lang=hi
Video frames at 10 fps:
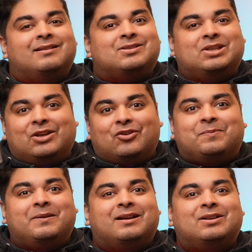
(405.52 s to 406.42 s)
स्टीरियो
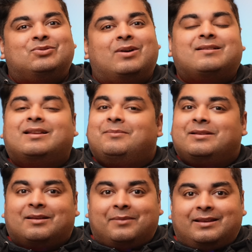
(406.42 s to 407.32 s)
स्पीकर्स तो आजकल हमें
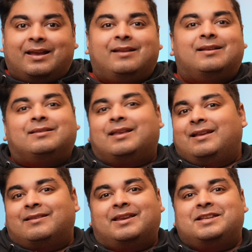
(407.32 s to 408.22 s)
सभी दे ही देते हैं
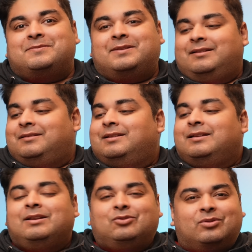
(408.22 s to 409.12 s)
इस रेंज में
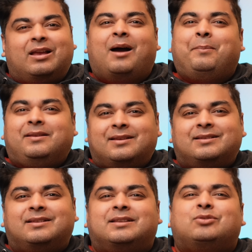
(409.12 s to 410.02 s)
तो यहाँ भी दे
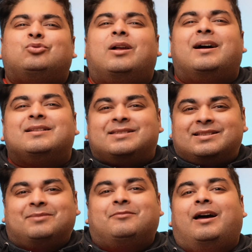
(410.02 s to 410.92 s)
देते तो थोड़ा अच्छे
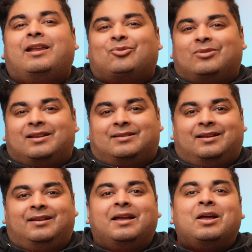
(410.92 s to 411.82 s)
से हम गाने सुन
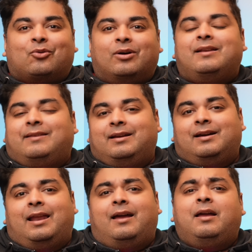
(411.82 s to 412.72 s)
लेते कोई नहीं
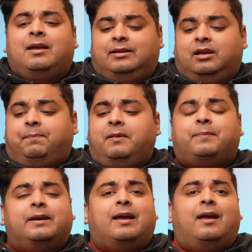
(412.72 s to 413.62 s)
सिंगल है ईयरपीस बढ़िया